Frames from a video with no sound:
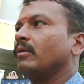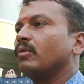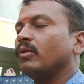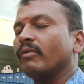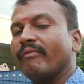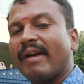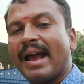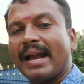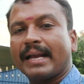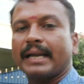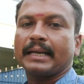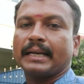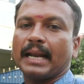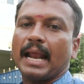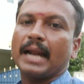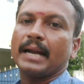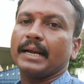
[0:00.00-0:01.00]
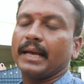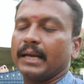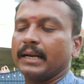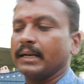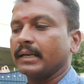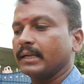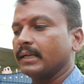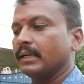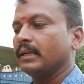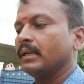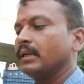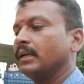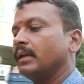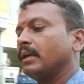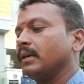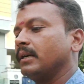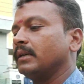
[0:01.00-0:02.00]
ஒரு வேக்கண்ட் லேண்டாக
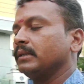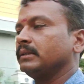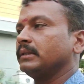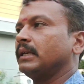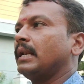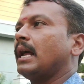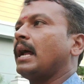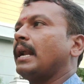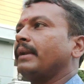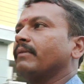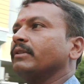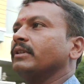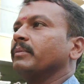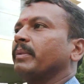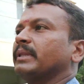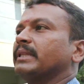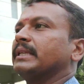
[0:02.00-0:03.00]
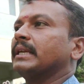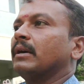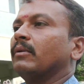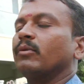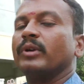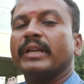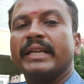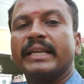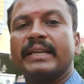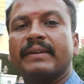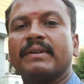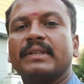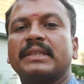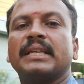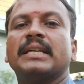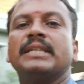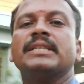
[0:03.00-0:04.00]
இருக்குது இந்த லேண்ட் வந்து பார்த்திங்கன்னா ஒரு
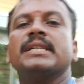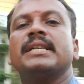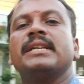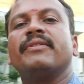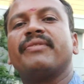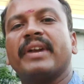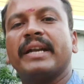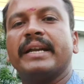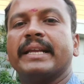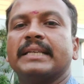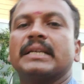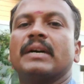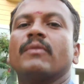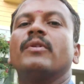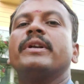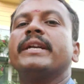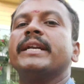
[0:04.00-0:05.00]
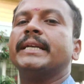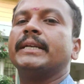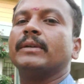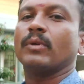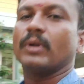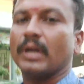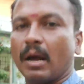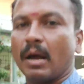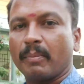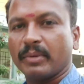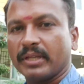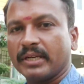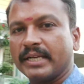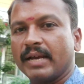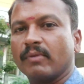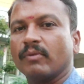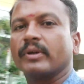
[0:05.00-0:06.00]
இருபத்தஞ்சு அடி ஃப்ரண்டேஜாகவும் நீட்டு ஒரு நாற்பது
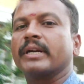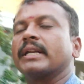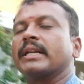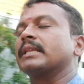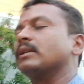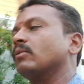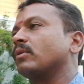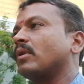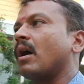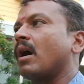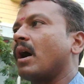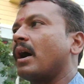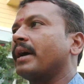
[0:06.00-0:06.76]
அடியாகவும் கிட்டத்தட்ட ஒரு